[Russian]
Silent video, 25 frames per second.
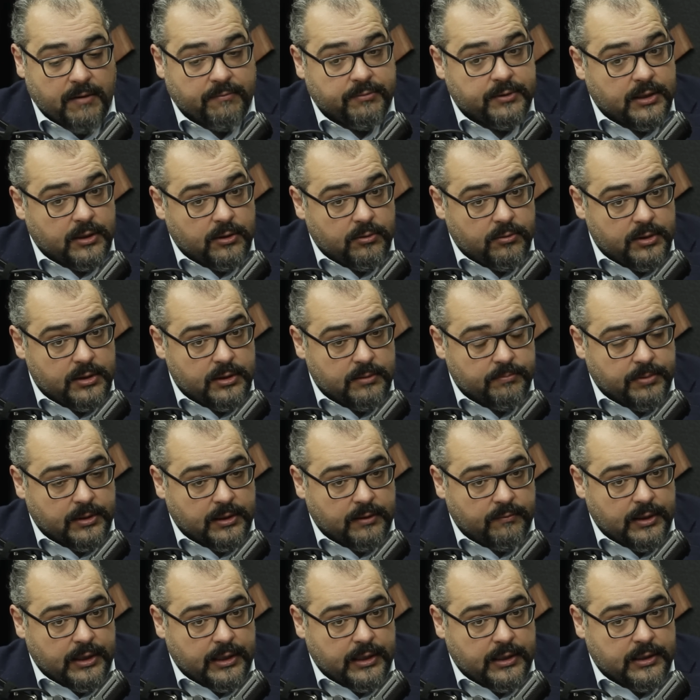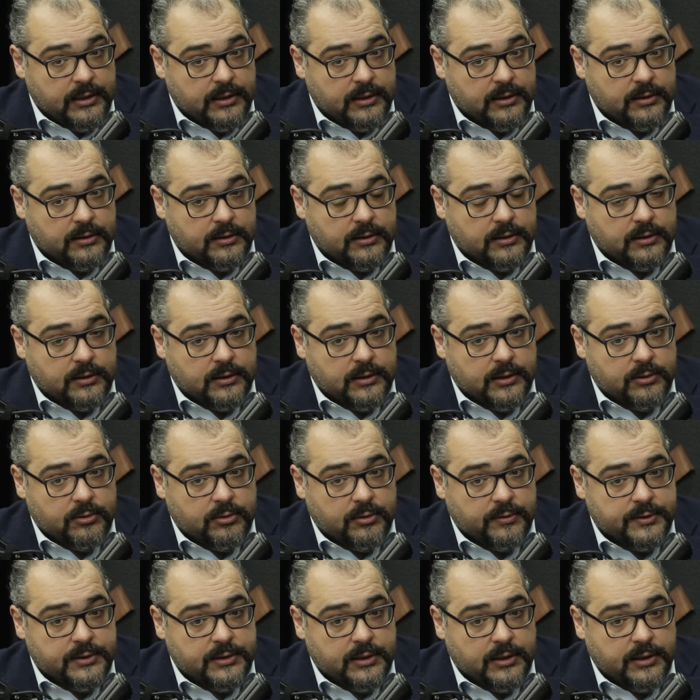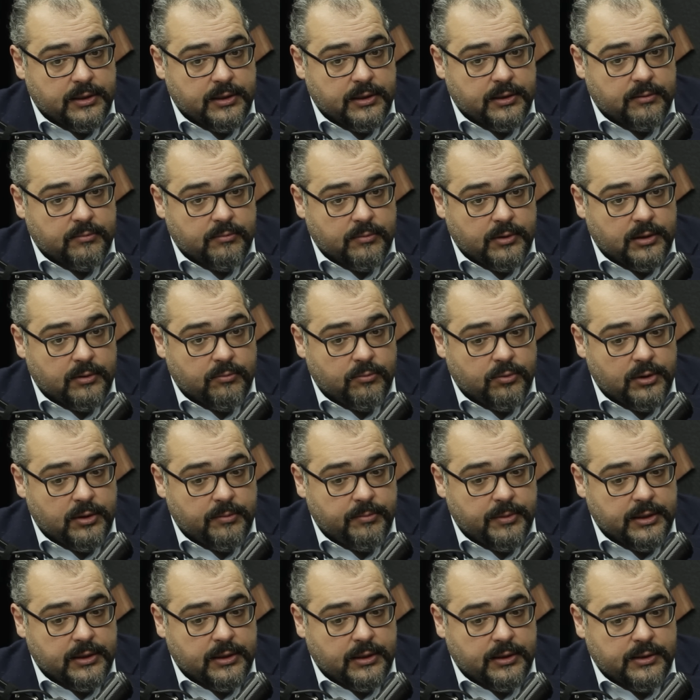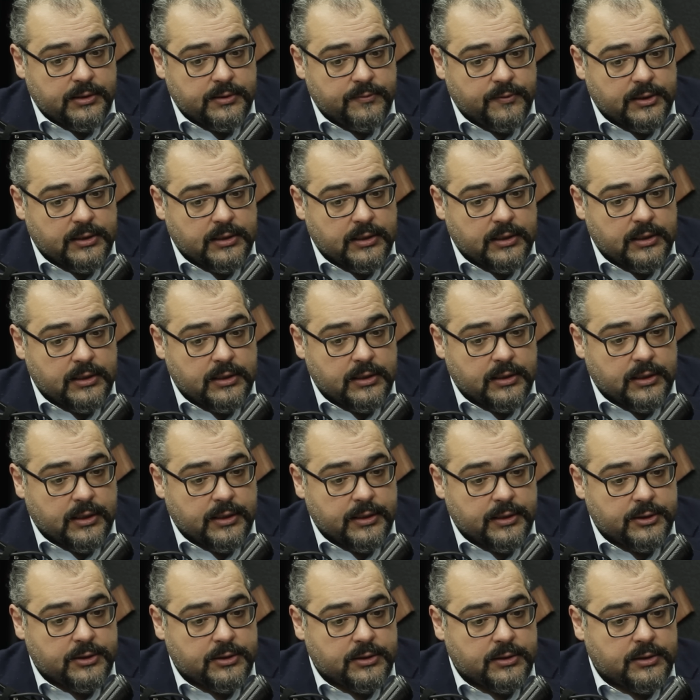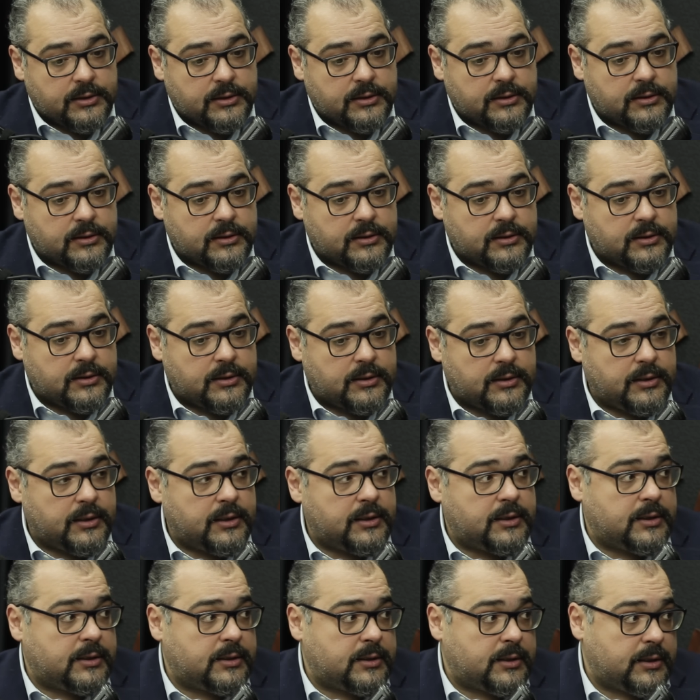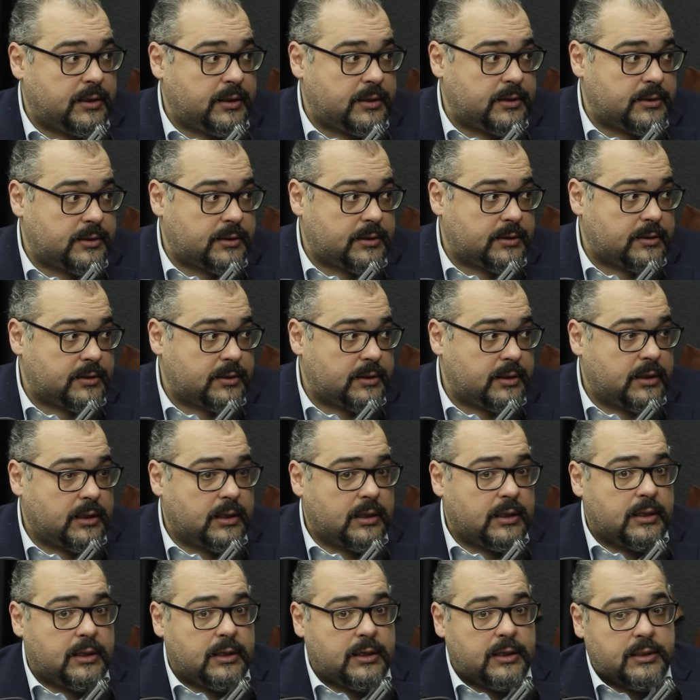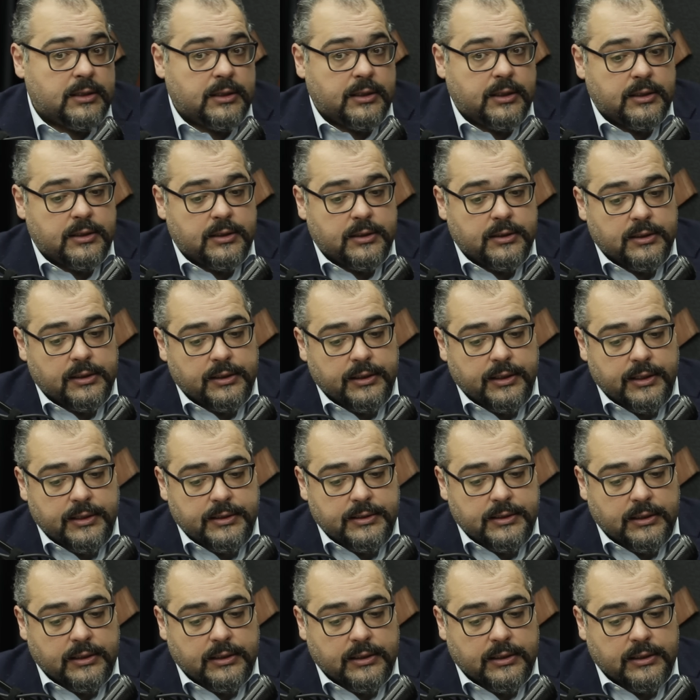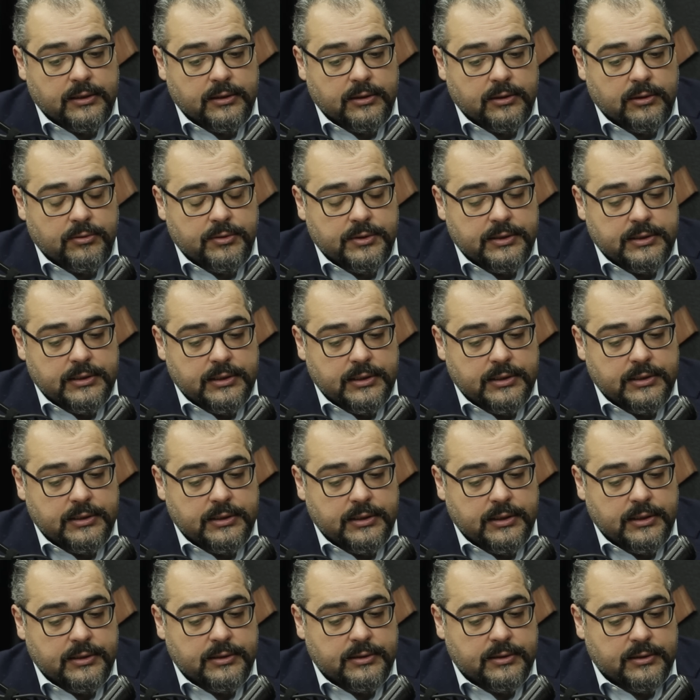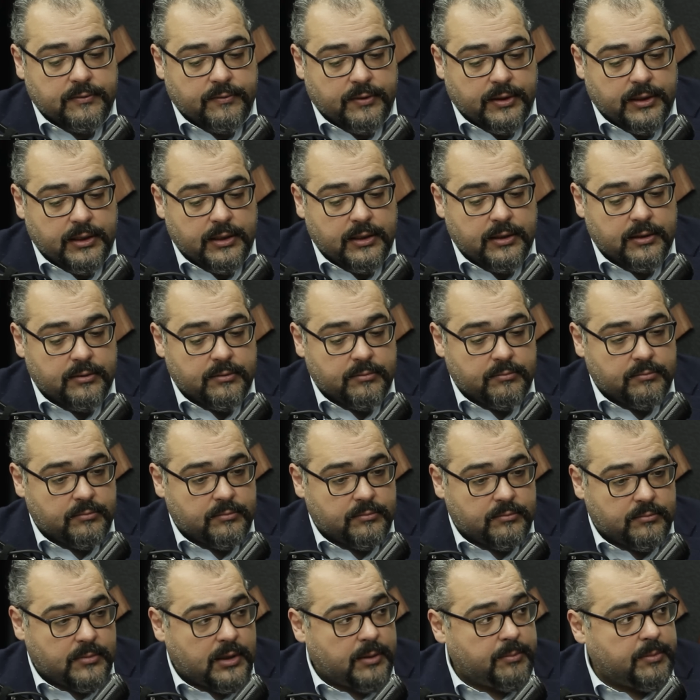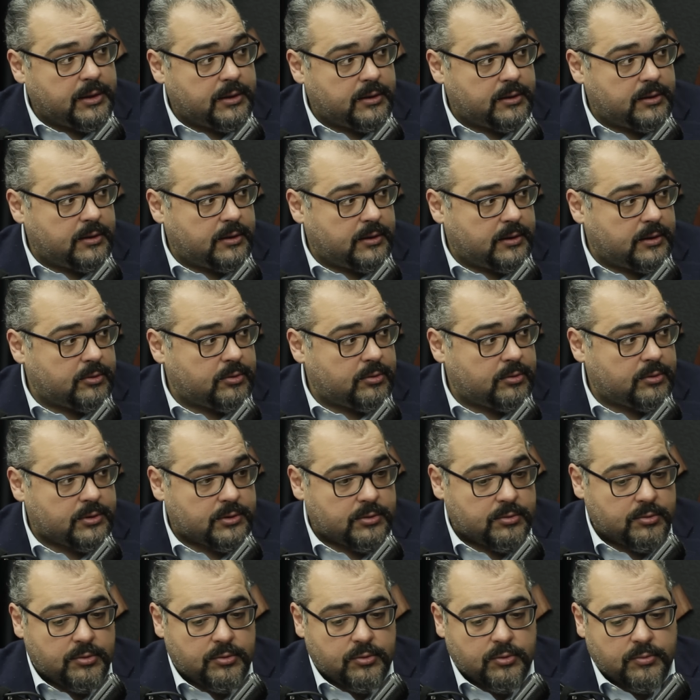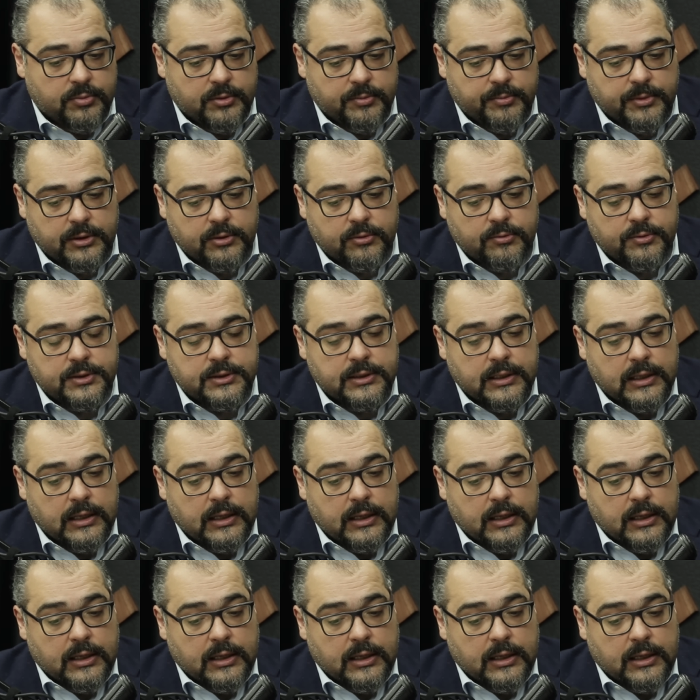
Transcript: Второе направление, а, которое в стране а, более-менее развито, это, конечно, гидроэнергетика. Это гидроэнергетика, но здесь есть свои моменты, о которых стоит упомянуть.